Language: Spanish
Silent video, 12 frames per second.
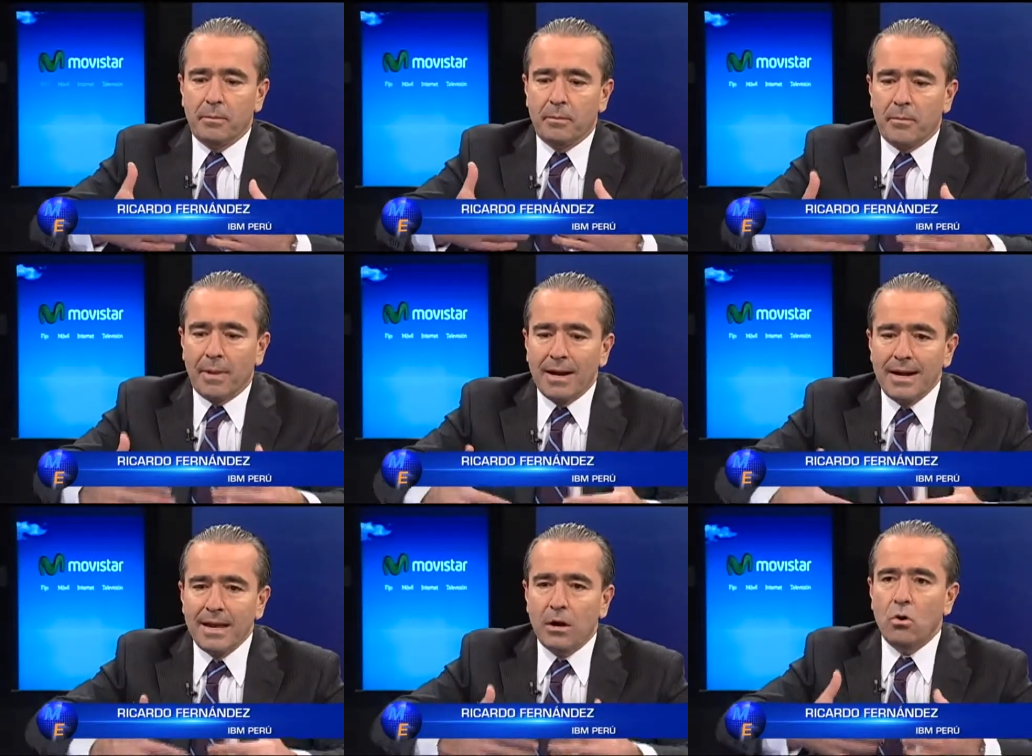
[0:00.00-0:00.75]

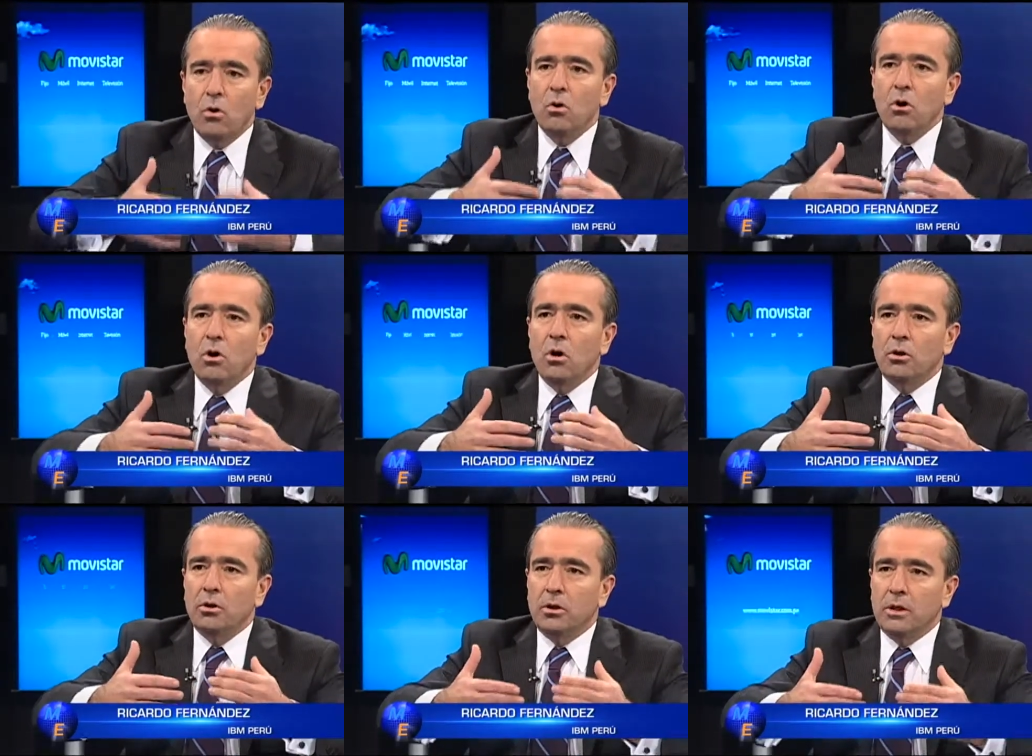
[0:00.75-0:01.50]
manejo
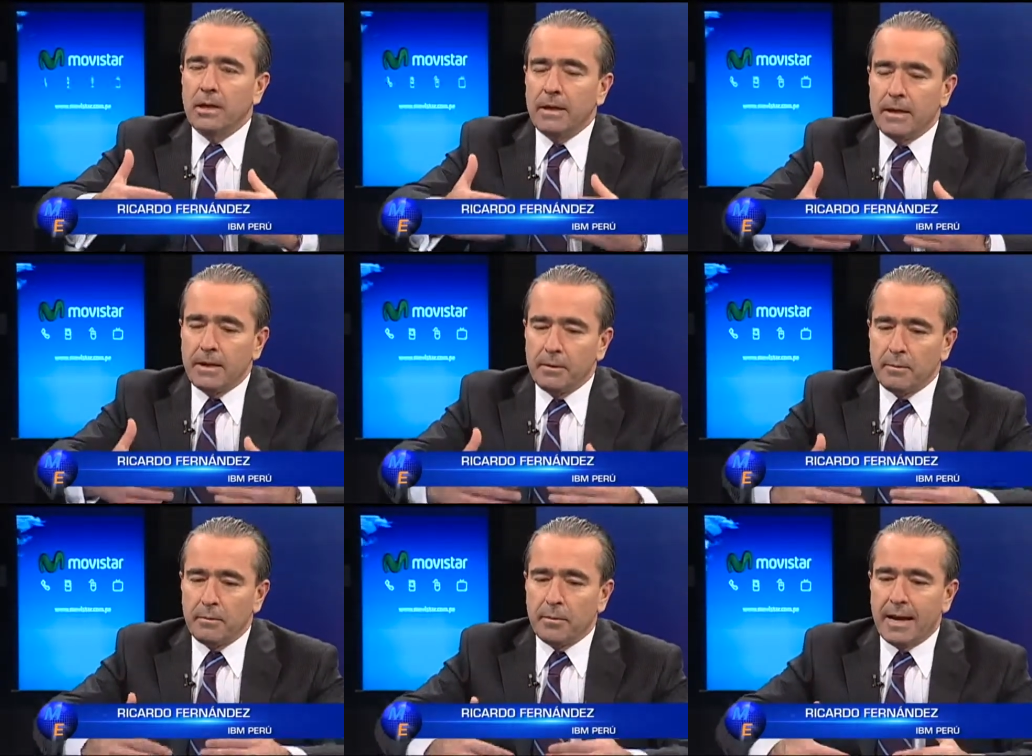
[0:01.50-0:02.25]

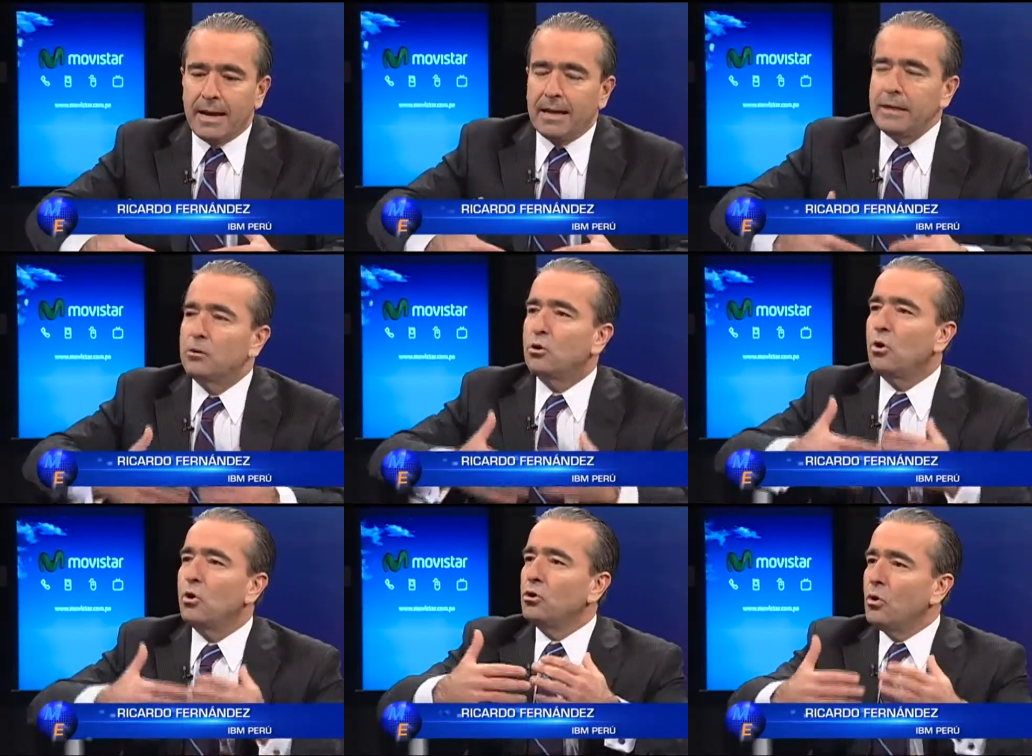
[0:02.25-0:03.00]
de
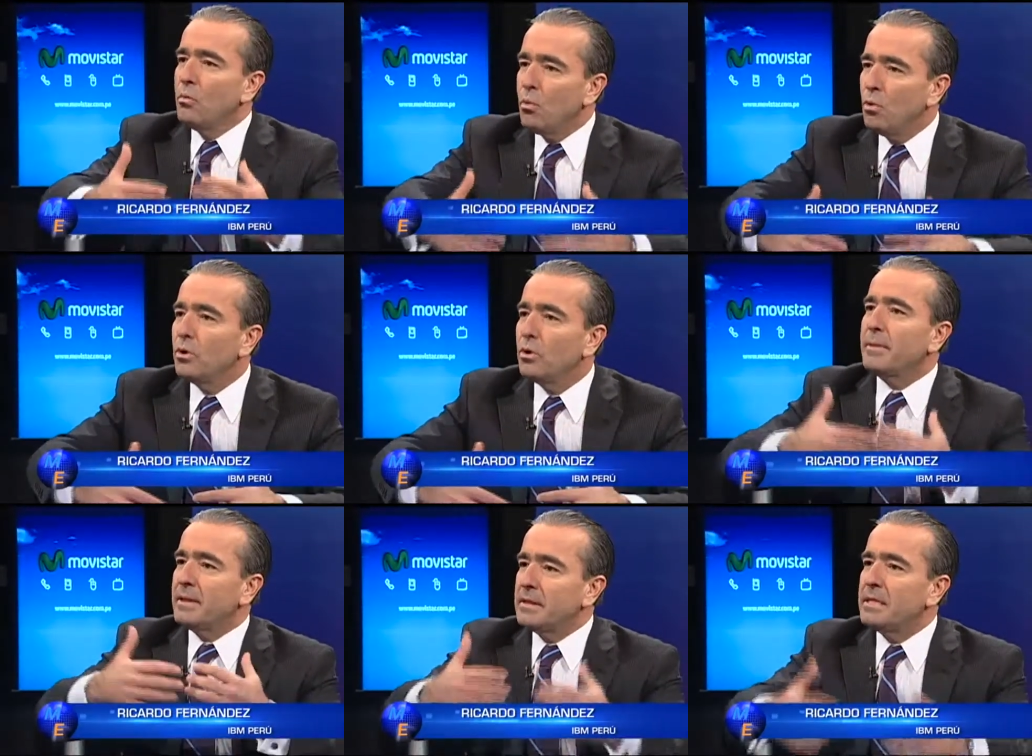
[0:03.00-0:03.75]
escritorio muy
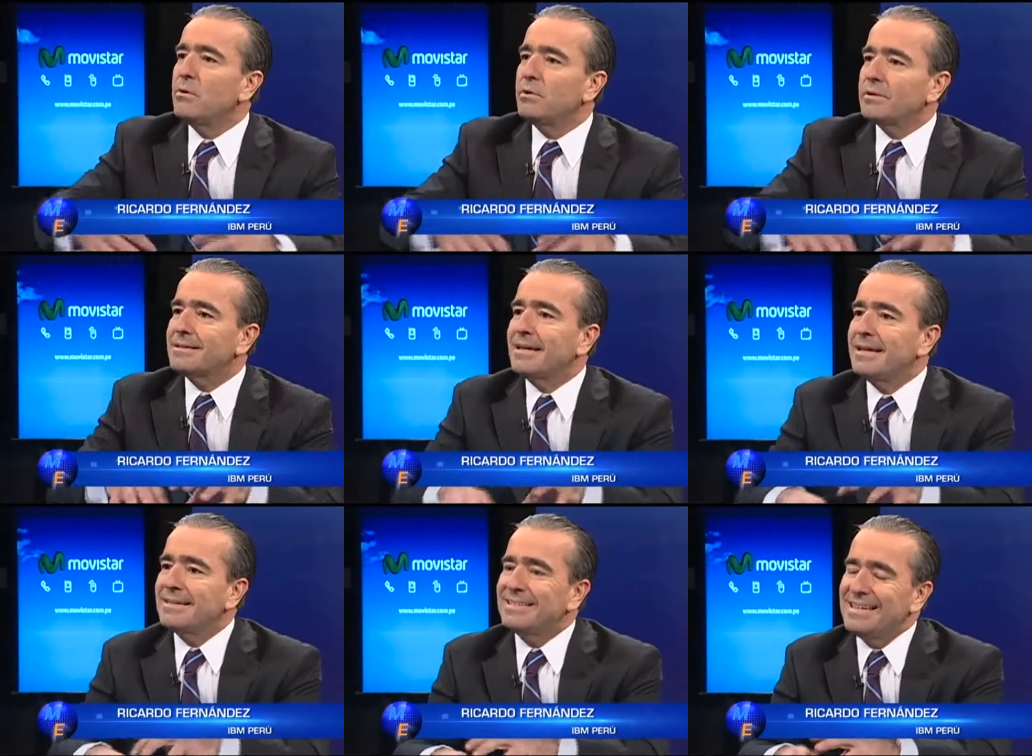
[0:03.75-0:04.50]
repetitivo, esas
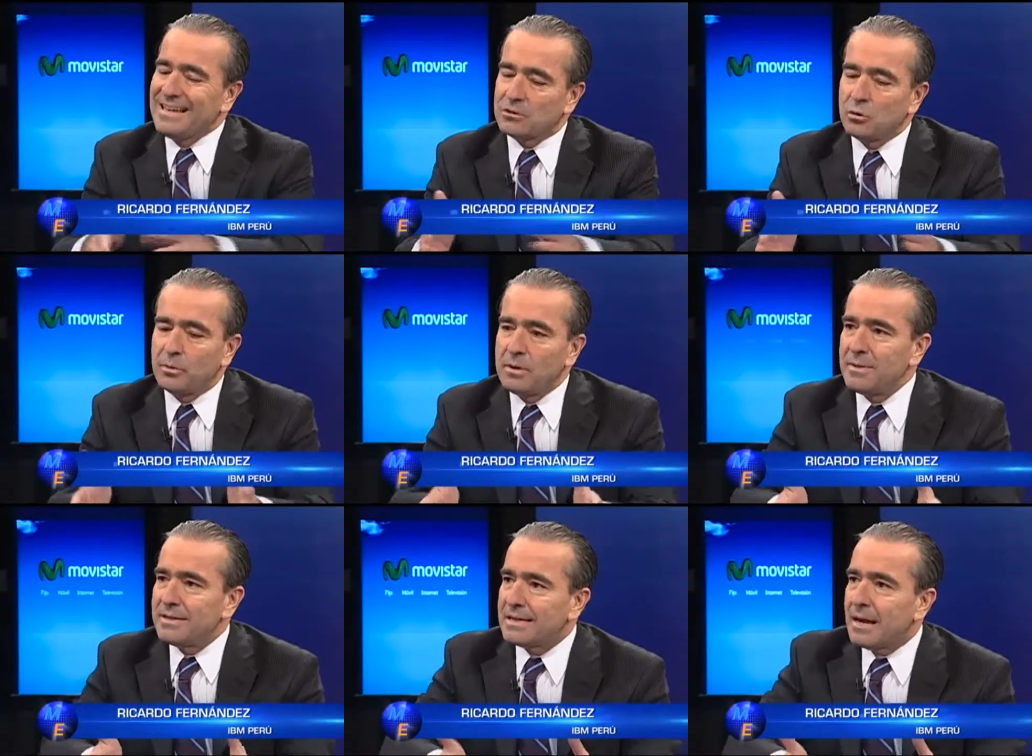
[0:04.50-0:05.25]
tareas, y las
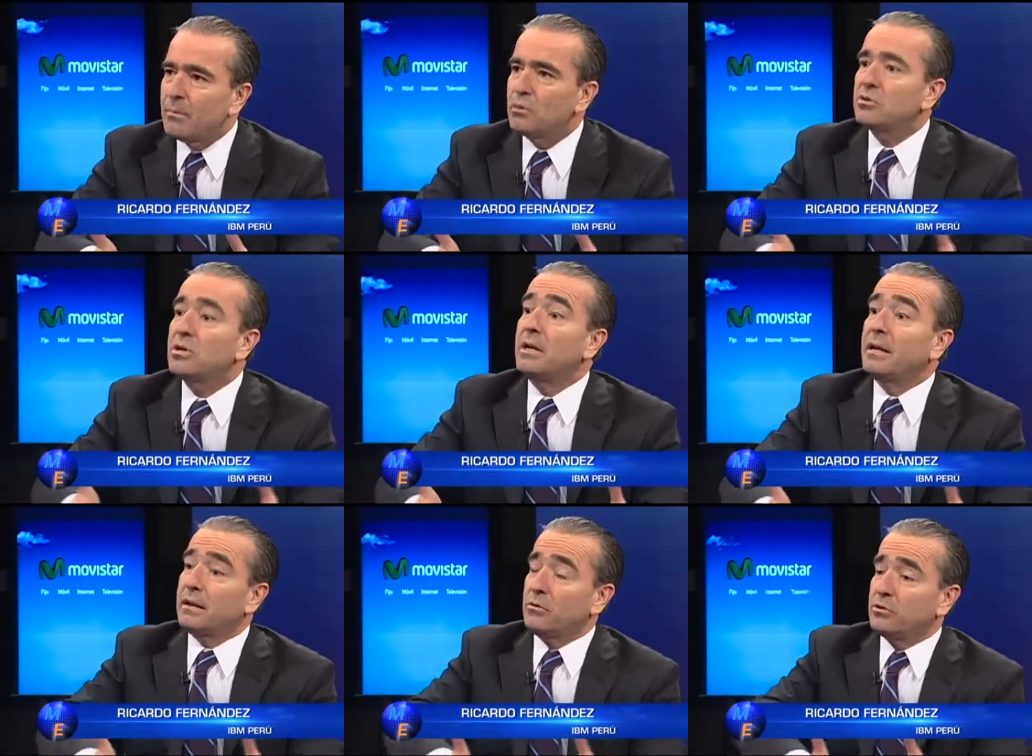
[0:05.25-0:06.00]
optimizamos y
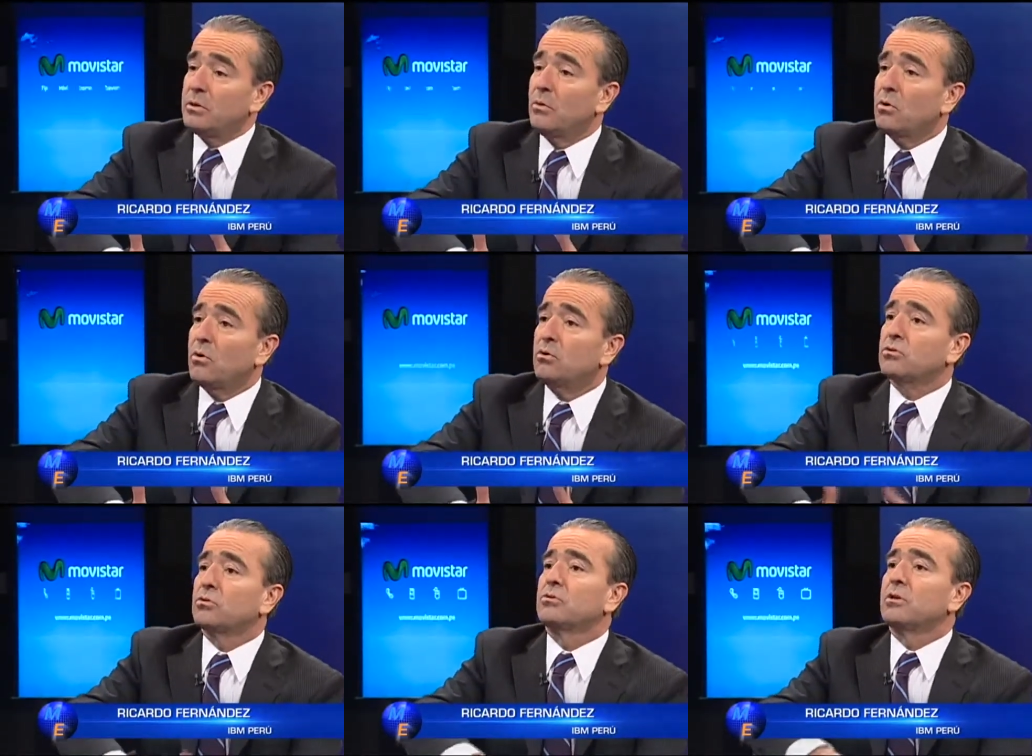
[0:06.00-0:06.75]
le reducimos
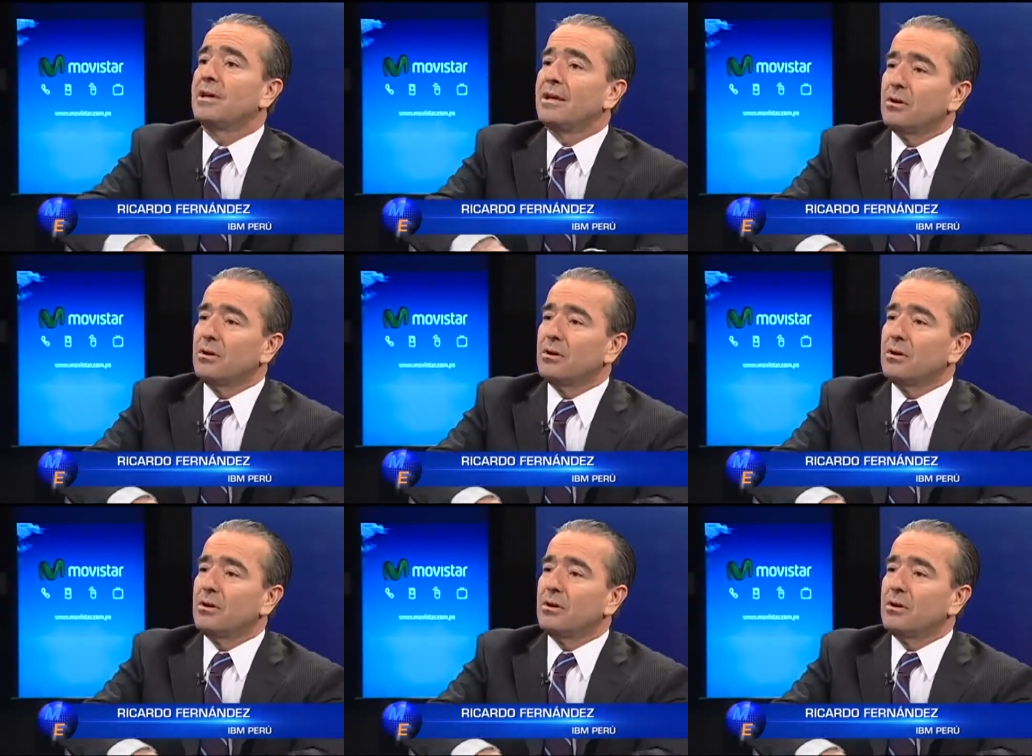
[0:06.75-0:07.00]
costos,